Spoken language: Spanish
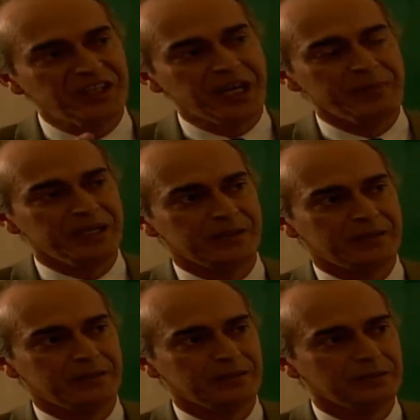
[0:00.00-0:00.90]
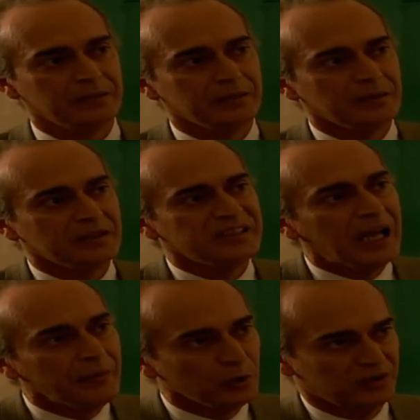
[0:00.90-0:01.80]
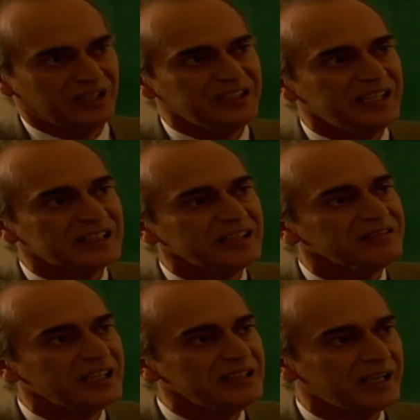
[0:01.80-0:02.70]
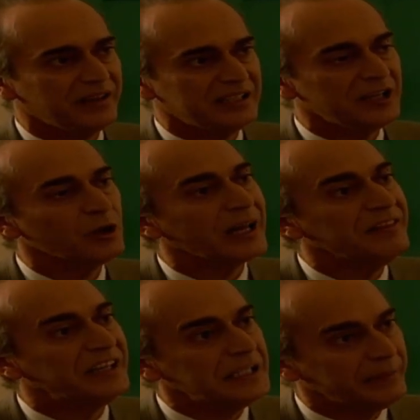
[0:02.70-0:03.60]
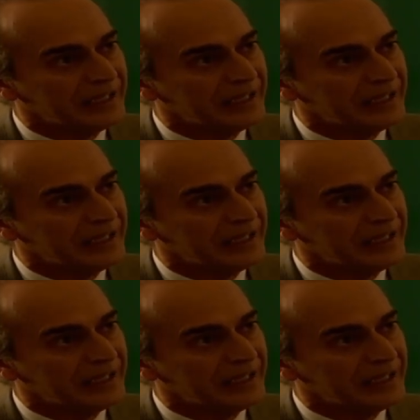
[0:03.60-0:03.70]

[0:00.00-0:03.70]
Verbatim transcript: Dígame, ¿sabe usted si la sentencia del señor Andrés